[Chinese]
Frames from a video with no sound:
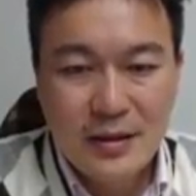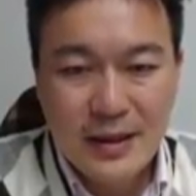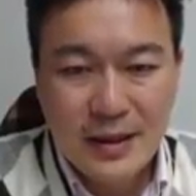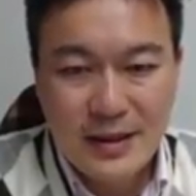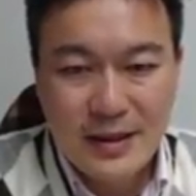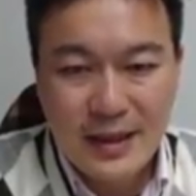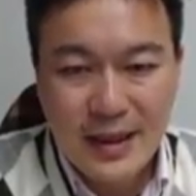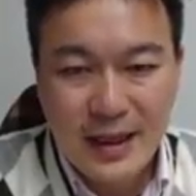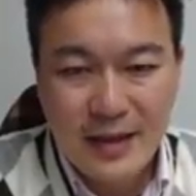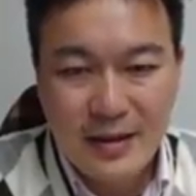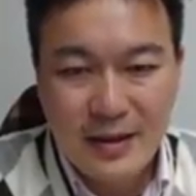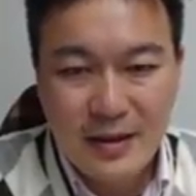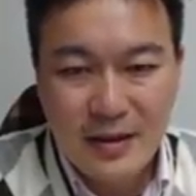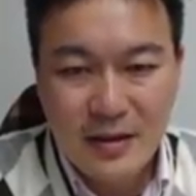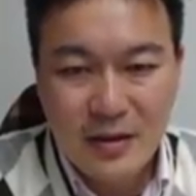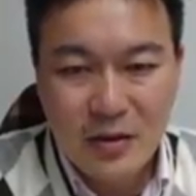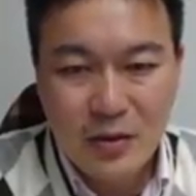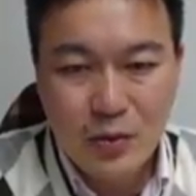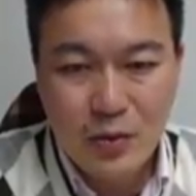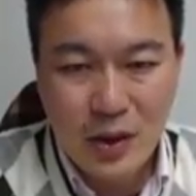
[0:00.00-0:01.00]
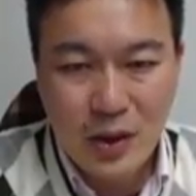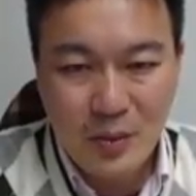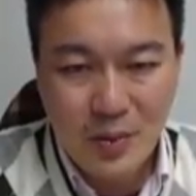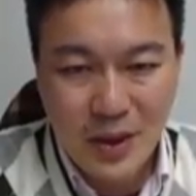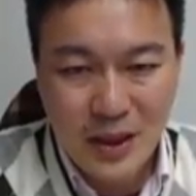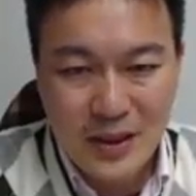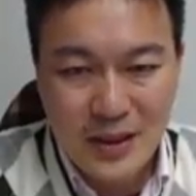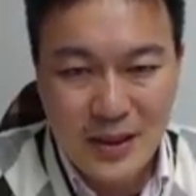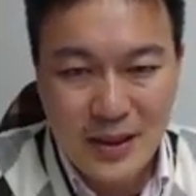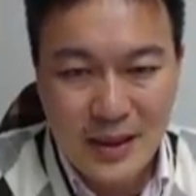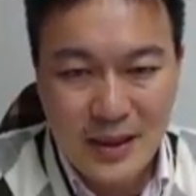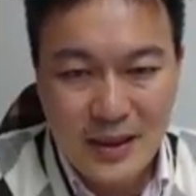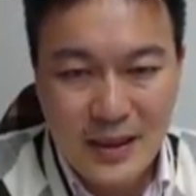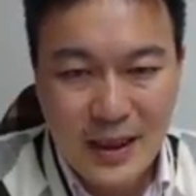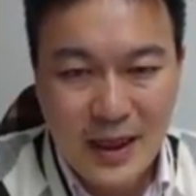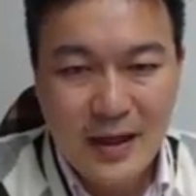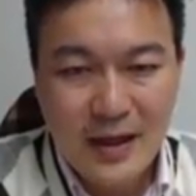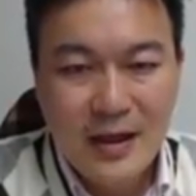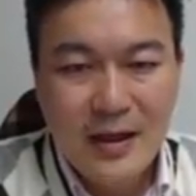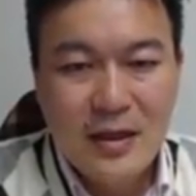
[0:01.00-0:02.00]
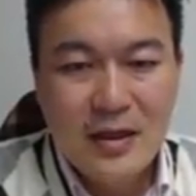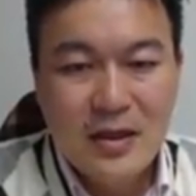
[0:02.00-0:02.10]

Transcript: 在这样的二十五的偏心底下